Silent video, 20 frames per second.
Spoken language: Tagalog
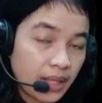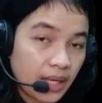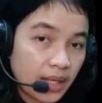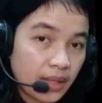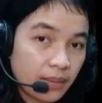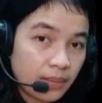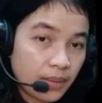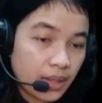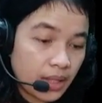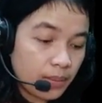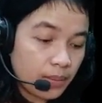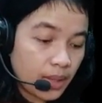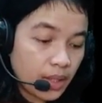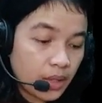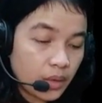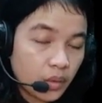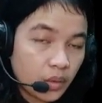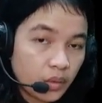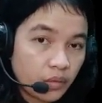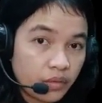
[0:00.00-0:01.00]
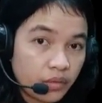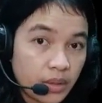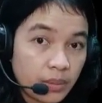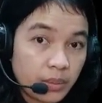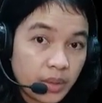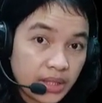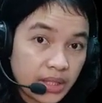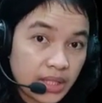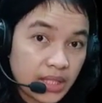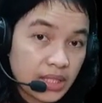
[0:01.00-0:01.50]
magka iba yung
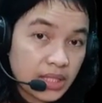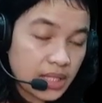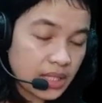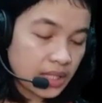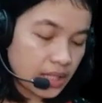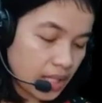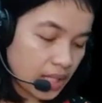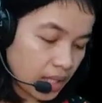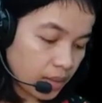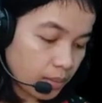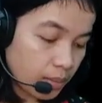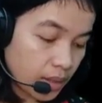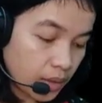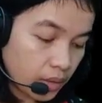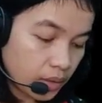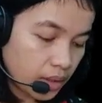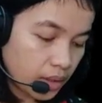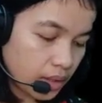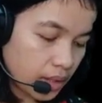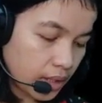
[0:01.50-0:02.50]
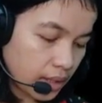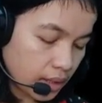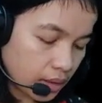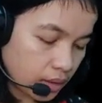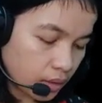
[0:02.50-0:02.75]
free BTC nila, iba yon hindi